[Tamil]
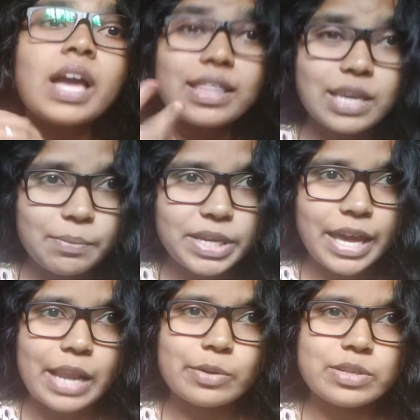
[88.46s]
அதிகமாக
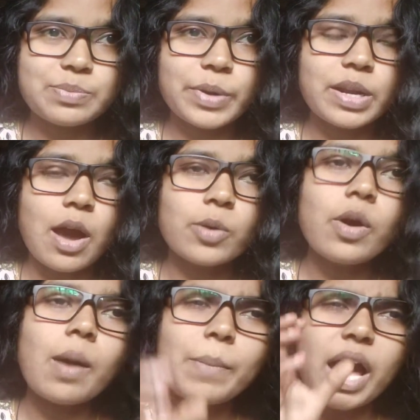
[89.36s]
கேலரிஸ் பேர்ன்
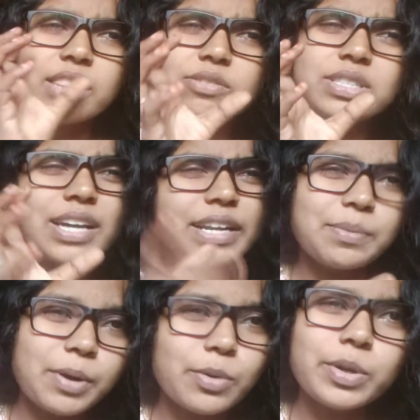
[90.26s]
ஆகும் அப்போ அது வந்து
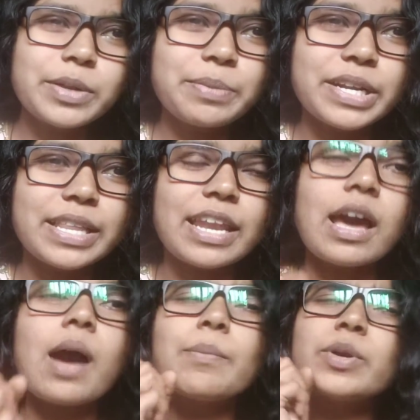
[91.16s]
கண்டிப்பாக கோல்டன் பீரியட்
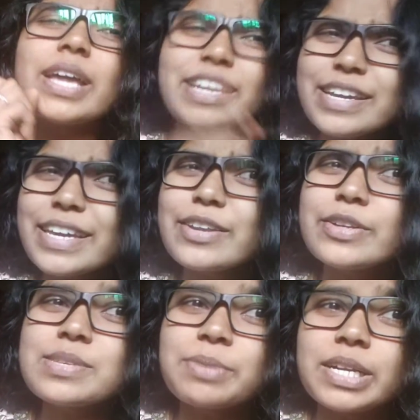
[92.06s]
தானே அப்போ நிறைய
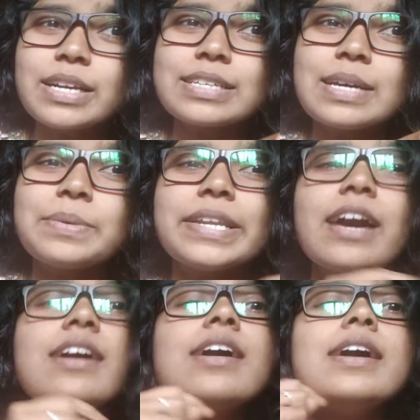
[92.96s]
கேலரிஸ் பேர்ன் ஆகுது
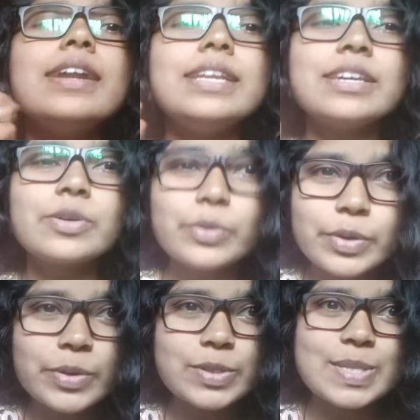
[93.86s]
அப்படின்னா நீங்கள்
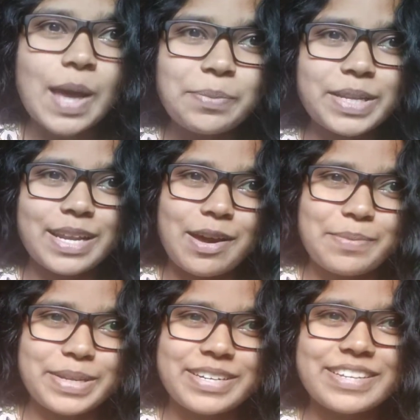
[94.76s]
கூட கொஞ்சம்
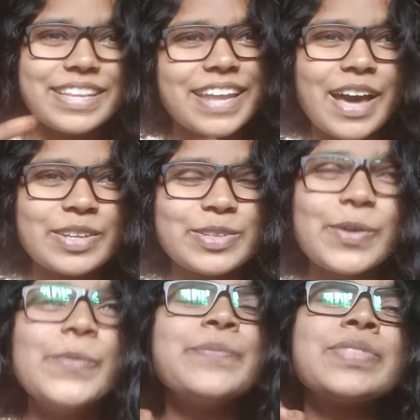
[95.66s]
சாப்பிட்டுக்கலாம் அப்படின்றதான
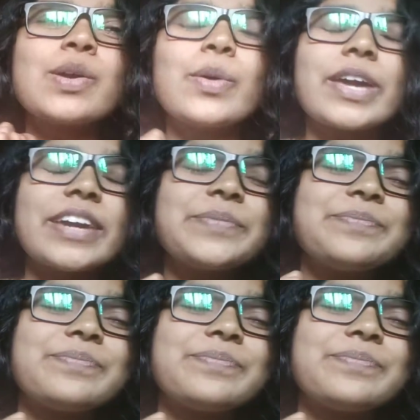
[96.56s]
அர்த்தம் ஓகே